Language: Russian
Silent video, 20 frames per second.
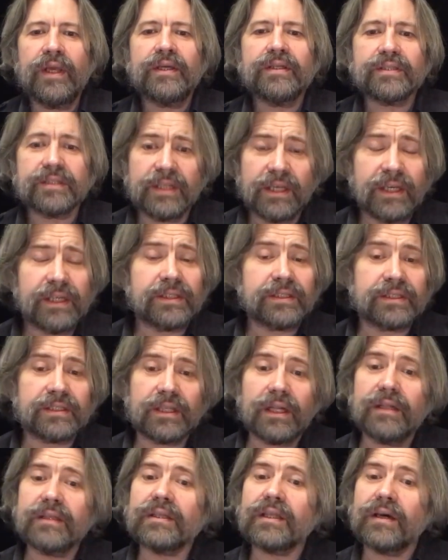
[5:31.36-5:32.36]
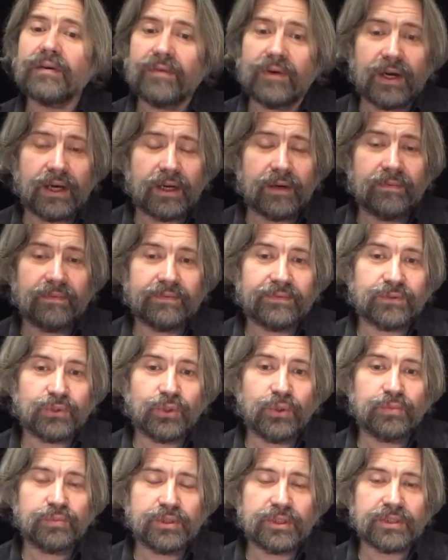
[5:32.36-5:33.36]
Секс стал товаром, в
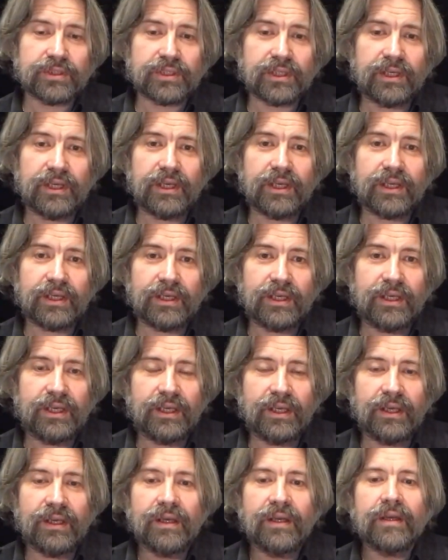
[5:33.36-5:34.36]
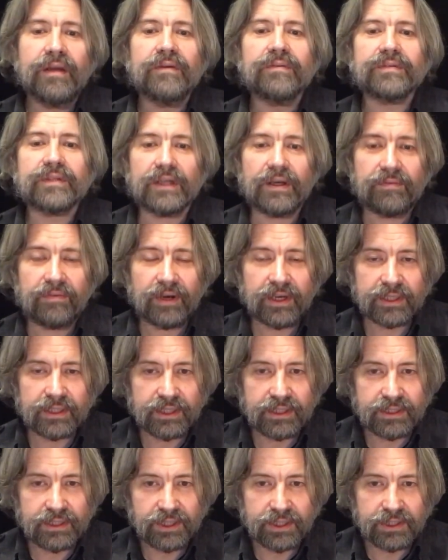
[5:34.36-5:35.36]
том числе и в
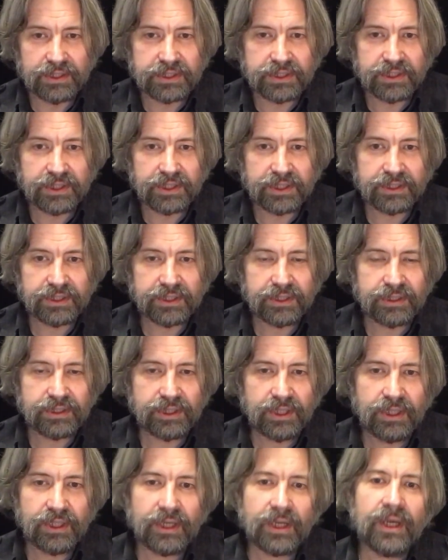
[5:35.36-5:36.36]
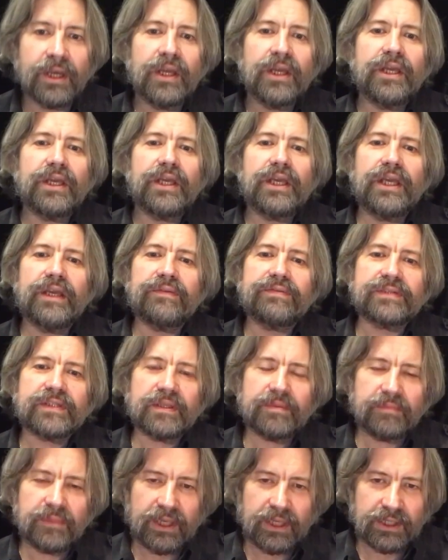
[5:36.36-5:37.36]
товарно-денежных отношениях и в
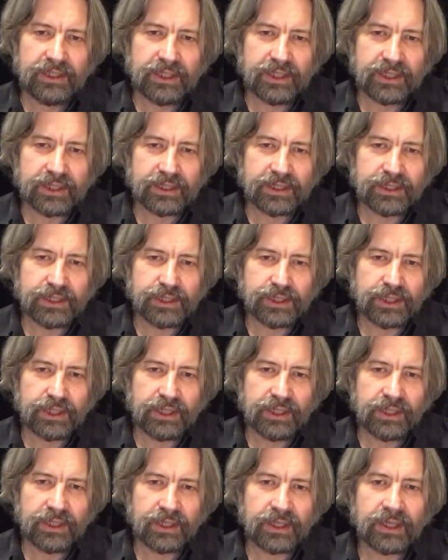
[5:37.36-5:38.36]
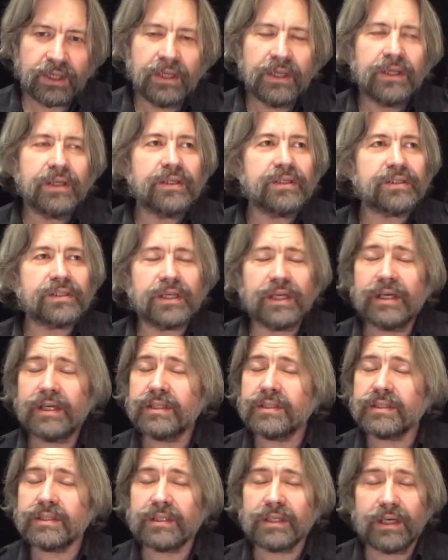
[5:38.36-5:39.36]
семейных отношениях.
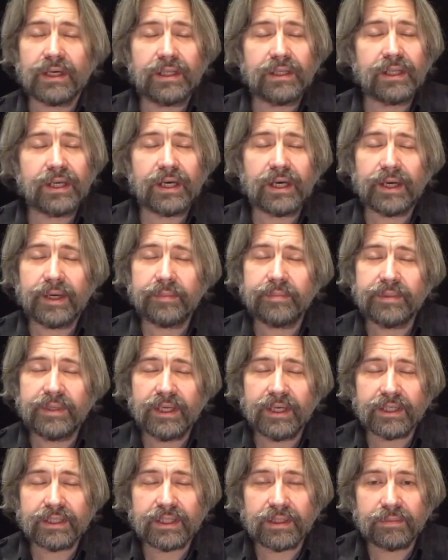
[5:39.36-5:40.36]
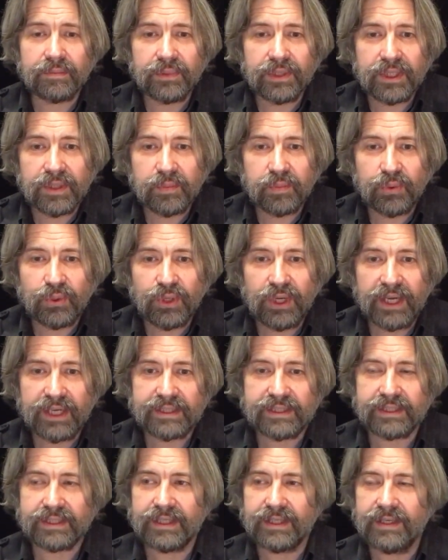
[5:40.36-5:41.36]
Секс стал объектом
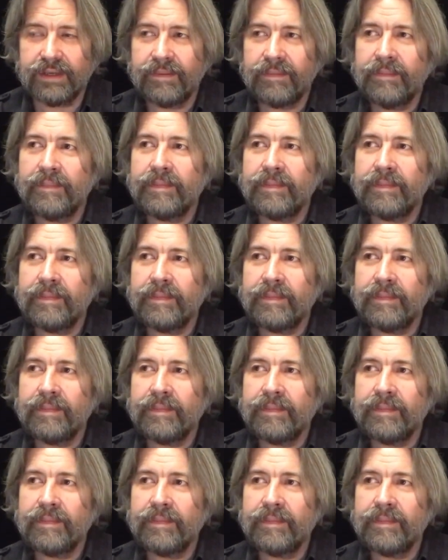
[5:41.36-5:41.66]
манипуляции.